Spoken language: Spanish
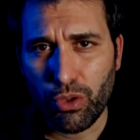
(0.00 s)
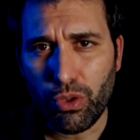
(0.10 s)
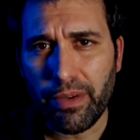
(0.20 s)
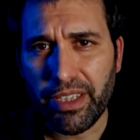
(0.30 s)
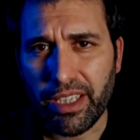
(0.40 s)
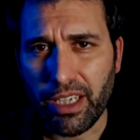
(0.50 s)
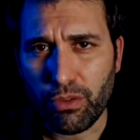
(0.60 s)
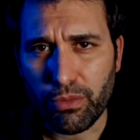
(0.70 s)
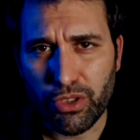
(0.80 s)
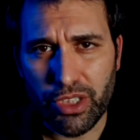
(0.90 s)
Una vez que
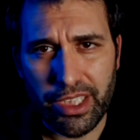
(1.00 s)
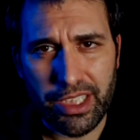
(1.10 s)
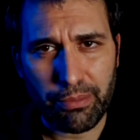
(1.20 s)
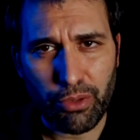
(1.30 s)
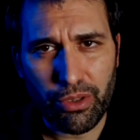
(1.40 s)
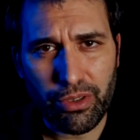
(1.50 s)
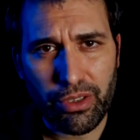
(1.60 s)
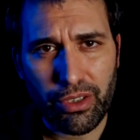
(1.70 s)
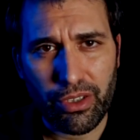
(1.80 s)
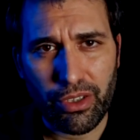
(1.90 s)
el humo se disipó,
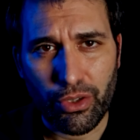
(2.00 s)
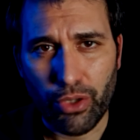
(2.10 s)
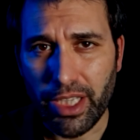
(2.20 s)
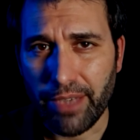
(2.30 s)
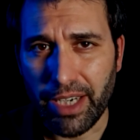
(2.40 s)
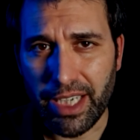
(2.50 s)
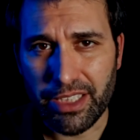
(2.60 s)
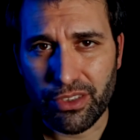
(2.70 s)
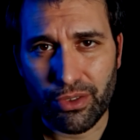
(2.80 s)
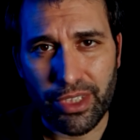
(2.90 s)
no quedaba
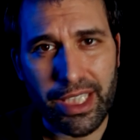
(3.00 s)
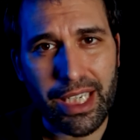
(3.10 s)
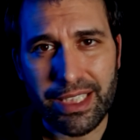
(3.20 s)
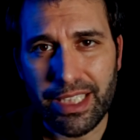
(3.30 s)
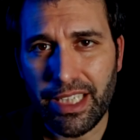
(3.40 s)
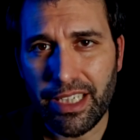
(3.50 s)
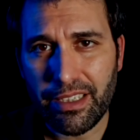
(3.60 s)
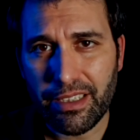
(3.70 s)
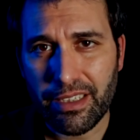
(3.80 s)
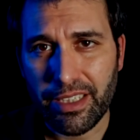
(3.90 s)
rastro ni de la
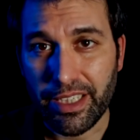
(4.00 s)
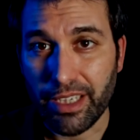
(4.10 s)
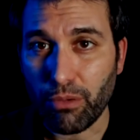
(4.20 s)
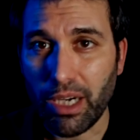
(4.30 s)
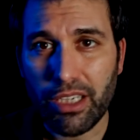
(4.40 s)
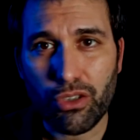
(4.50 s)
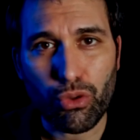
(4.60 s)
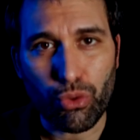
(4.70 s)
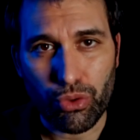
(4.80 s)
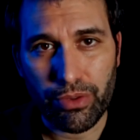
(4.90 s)
silla ni de
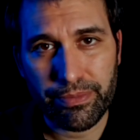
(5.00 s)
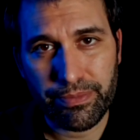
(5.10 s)
Wang Hu.